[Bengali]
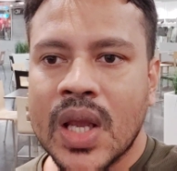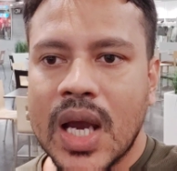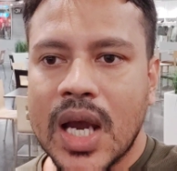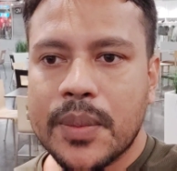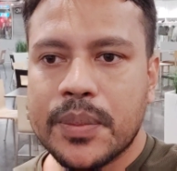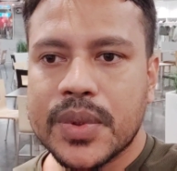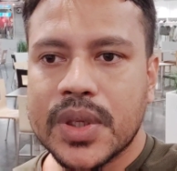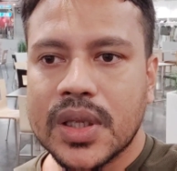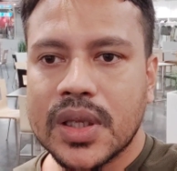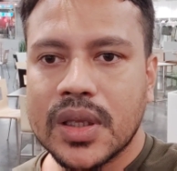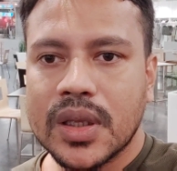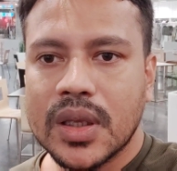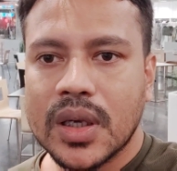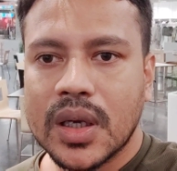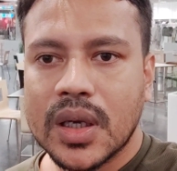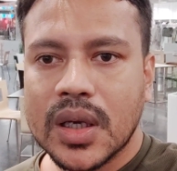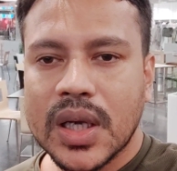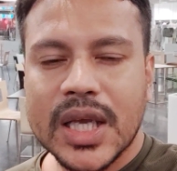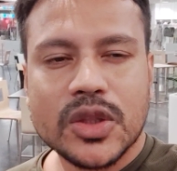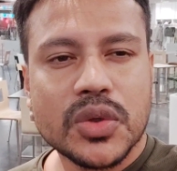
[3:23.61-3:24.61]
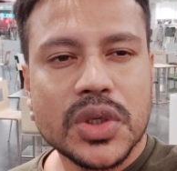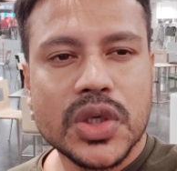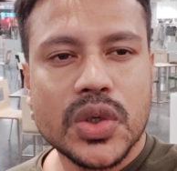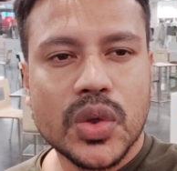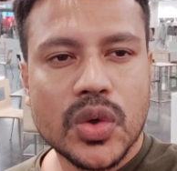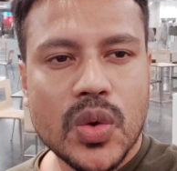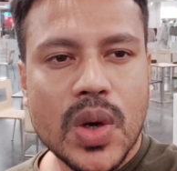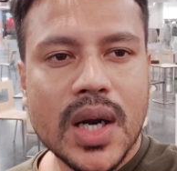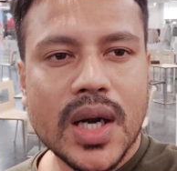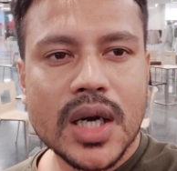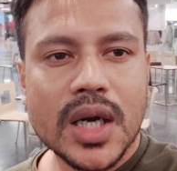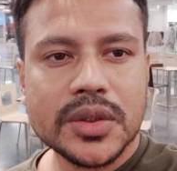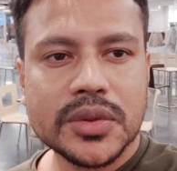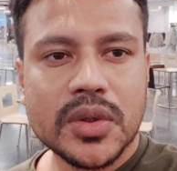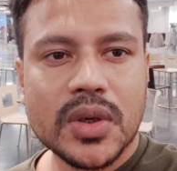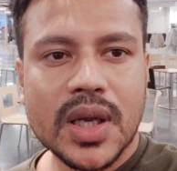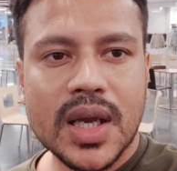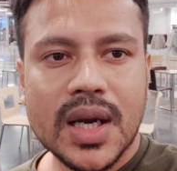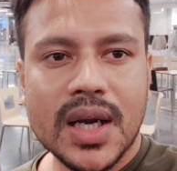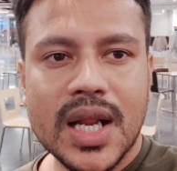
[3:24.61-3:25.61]
আপনি এত ইউরো আনার
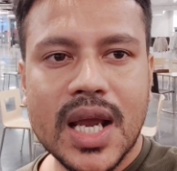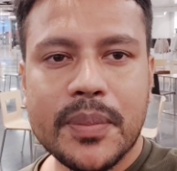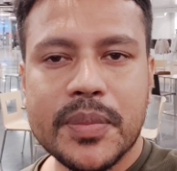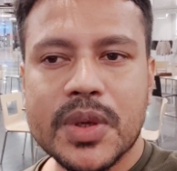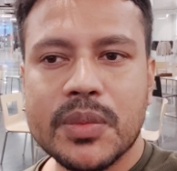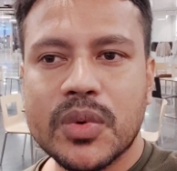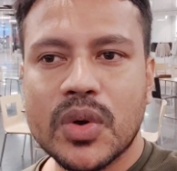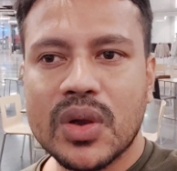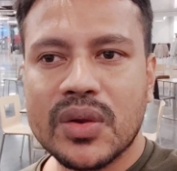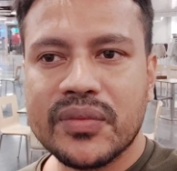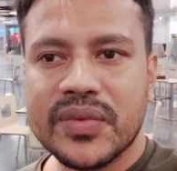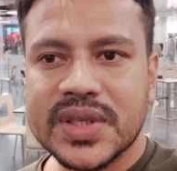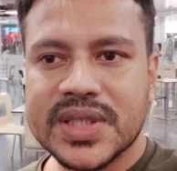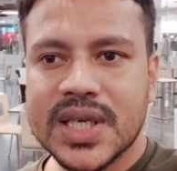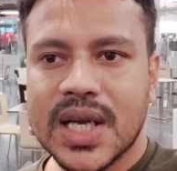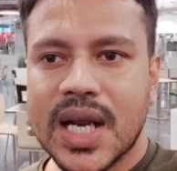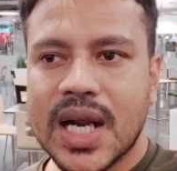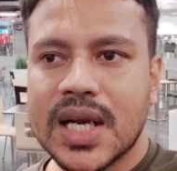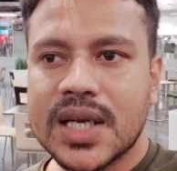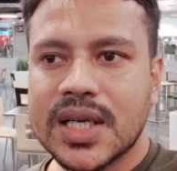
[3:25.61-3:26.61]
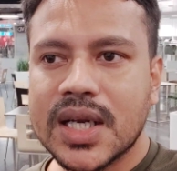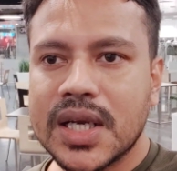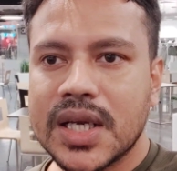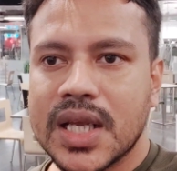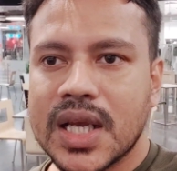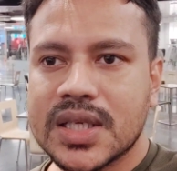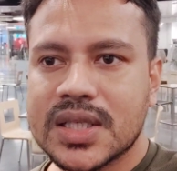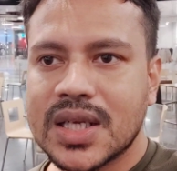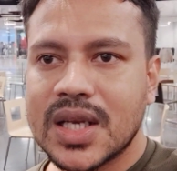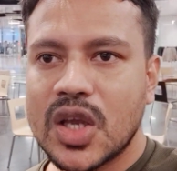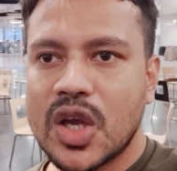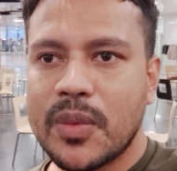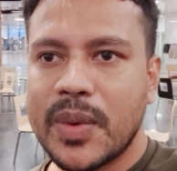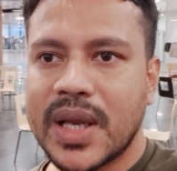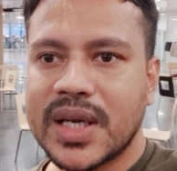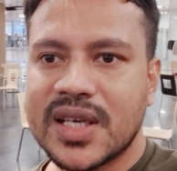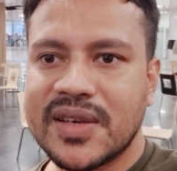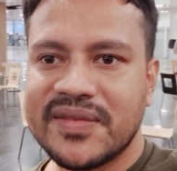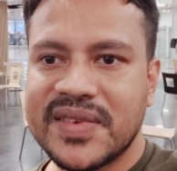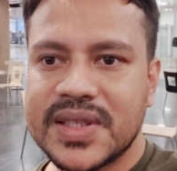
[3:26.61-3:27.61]
দরকার নেই আপনি বরং ভিসা কার্ডটা নিয়ে আসলেই হবে
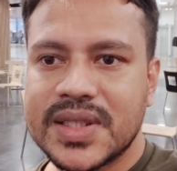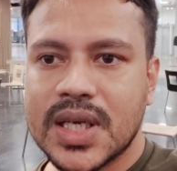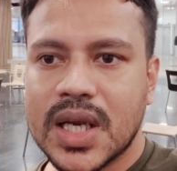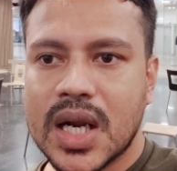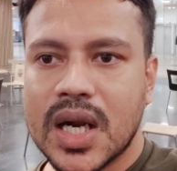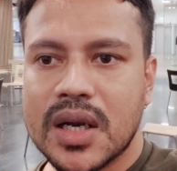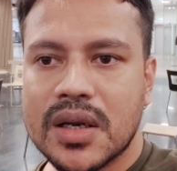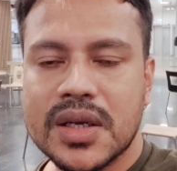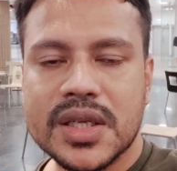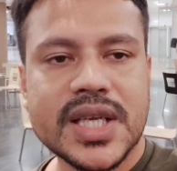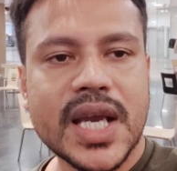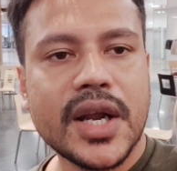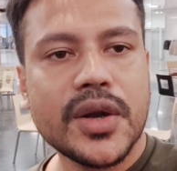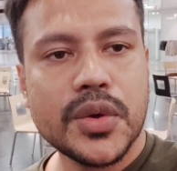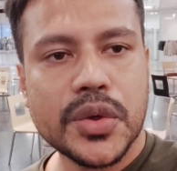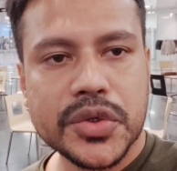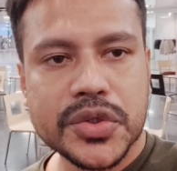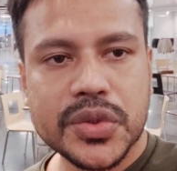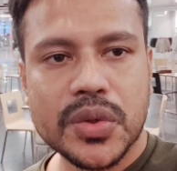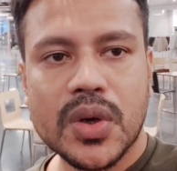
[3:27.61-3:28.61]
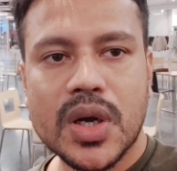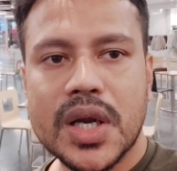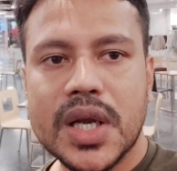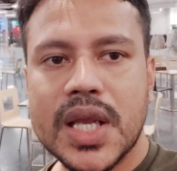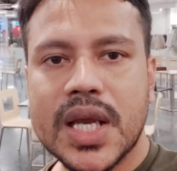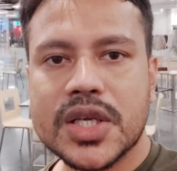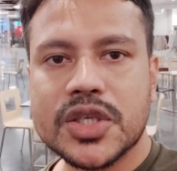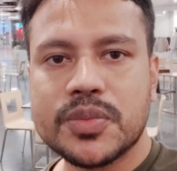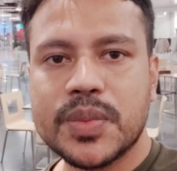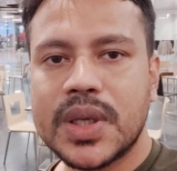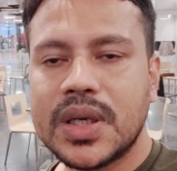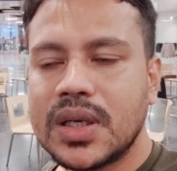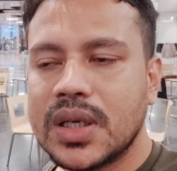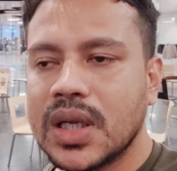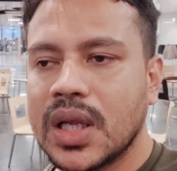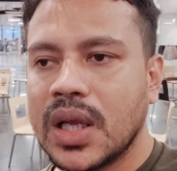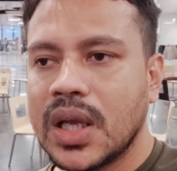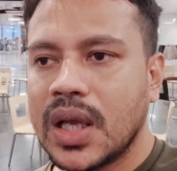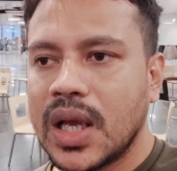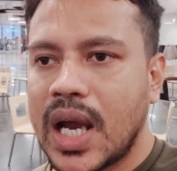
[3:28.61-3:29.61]
একটা ভিসা কার্ড নিজে অ্যান্ডোর্স করে নিয়ে আসবেন
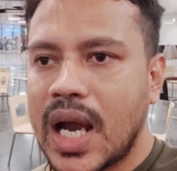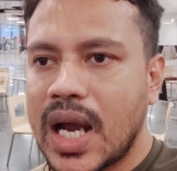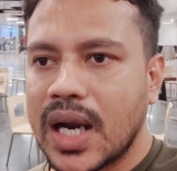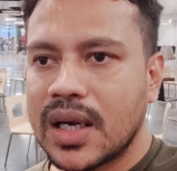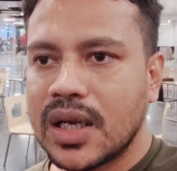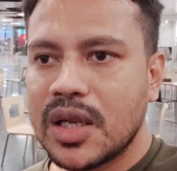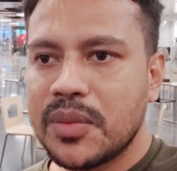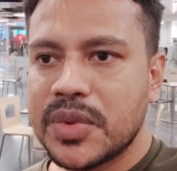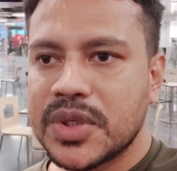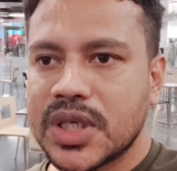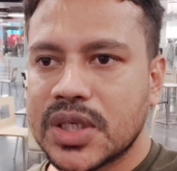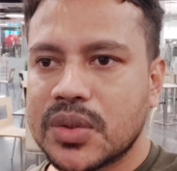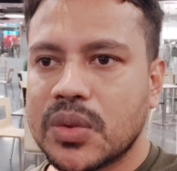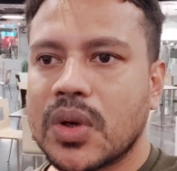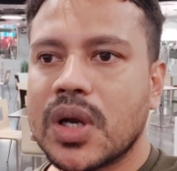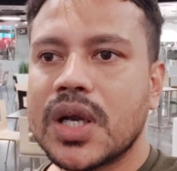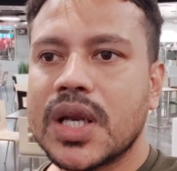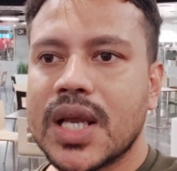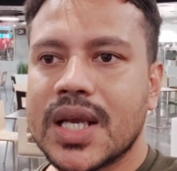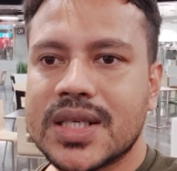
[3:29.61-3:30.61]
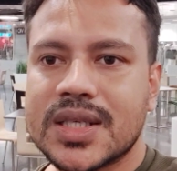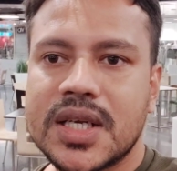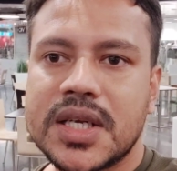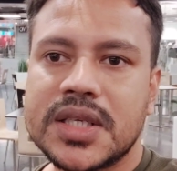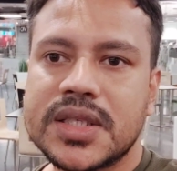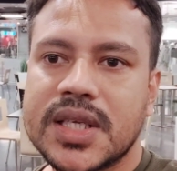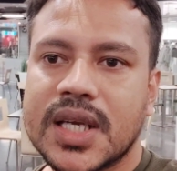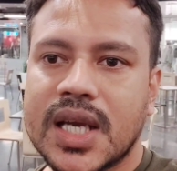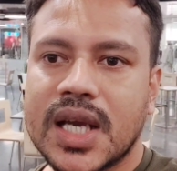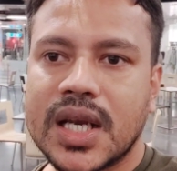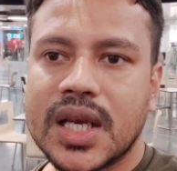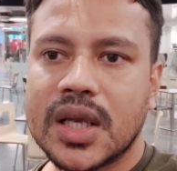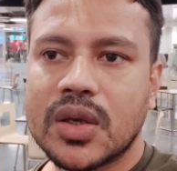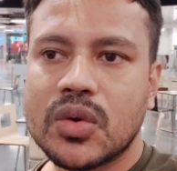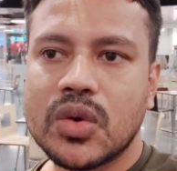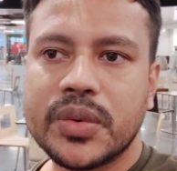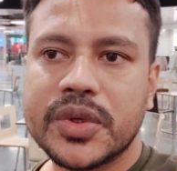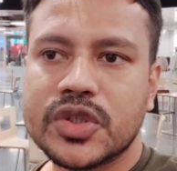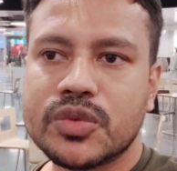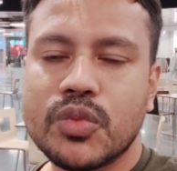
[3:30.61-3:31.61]
আনলিমিটেড করে নিয়ে আসলে নিজে এখানে
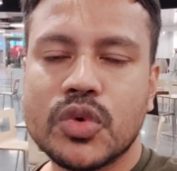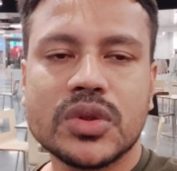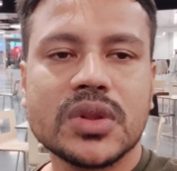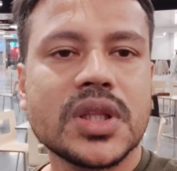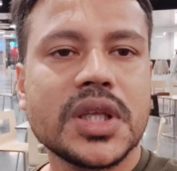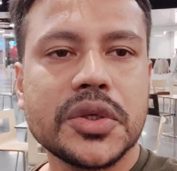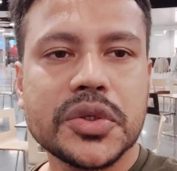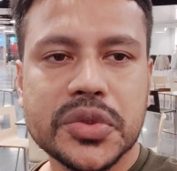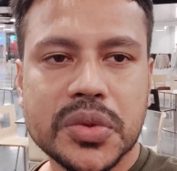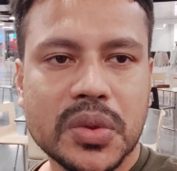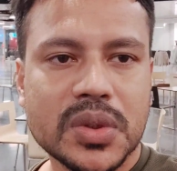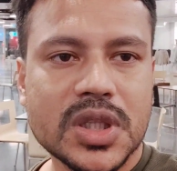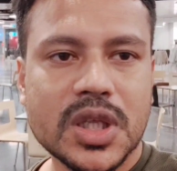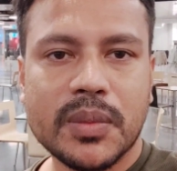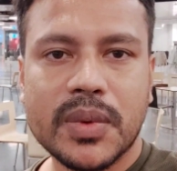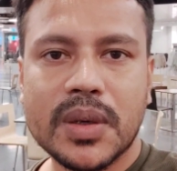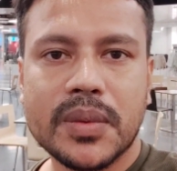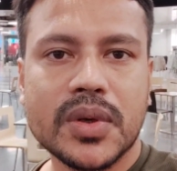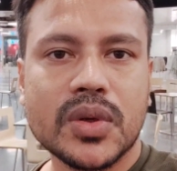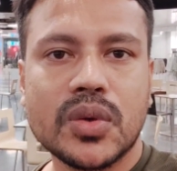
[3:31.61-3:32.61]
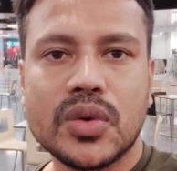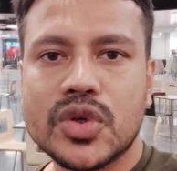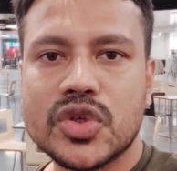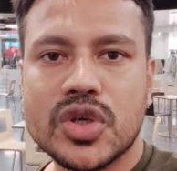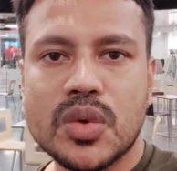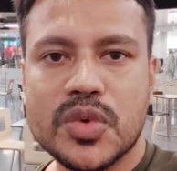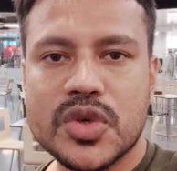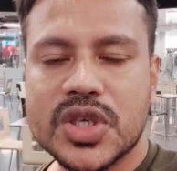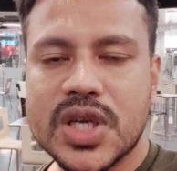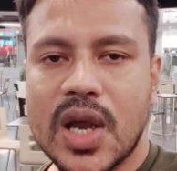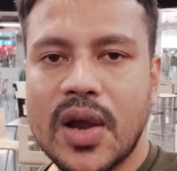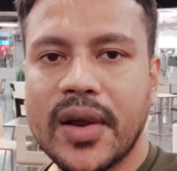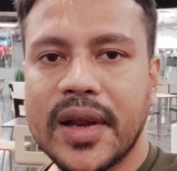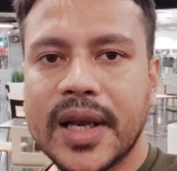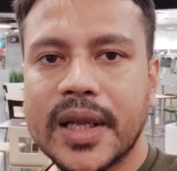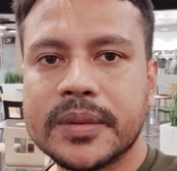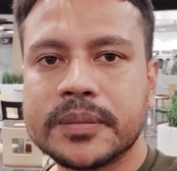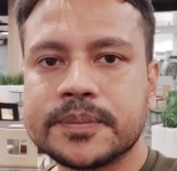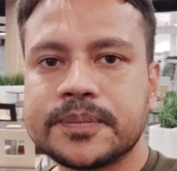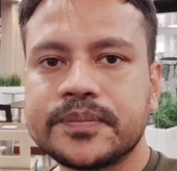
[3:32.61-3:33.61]
খুবই স্মুথলি ইউজ করতে পারবেন কোনো সমস্যা হয়
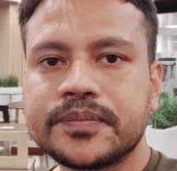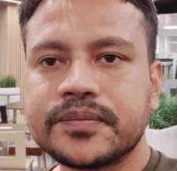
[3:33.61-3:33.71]
না